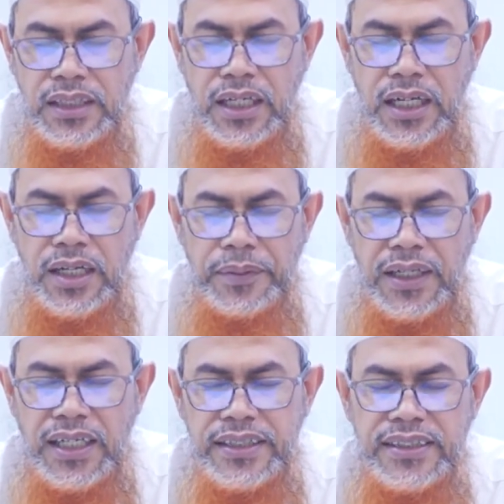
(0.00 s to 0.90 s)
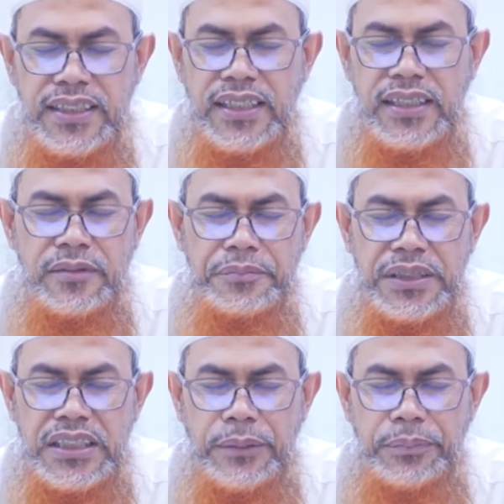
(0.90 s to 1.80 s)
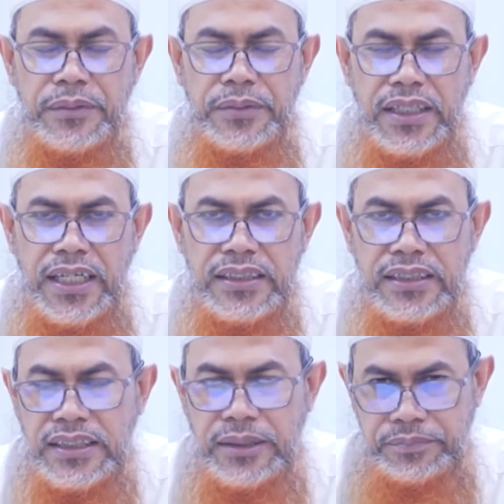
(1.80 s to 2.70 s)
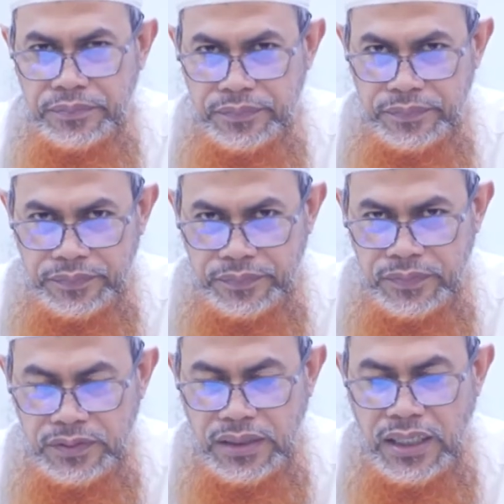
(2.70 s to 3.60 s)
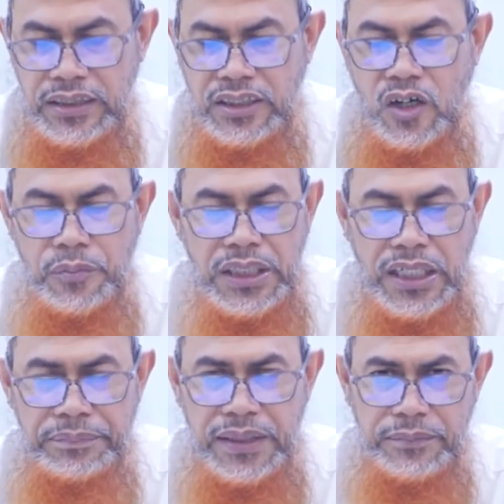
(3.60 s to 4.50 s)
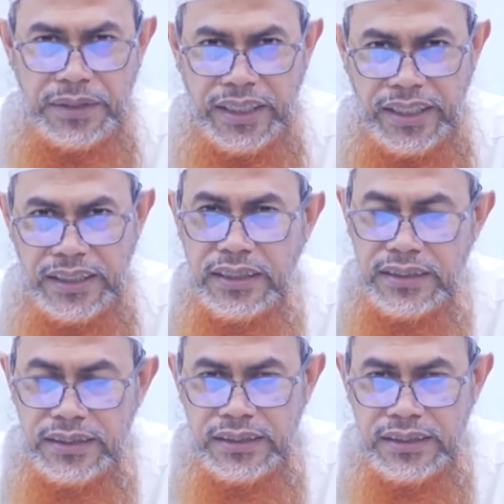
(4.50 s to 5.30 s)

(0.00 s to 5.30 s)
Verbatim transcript: apakah dia mendapat bagian tetap atau mendapat bagian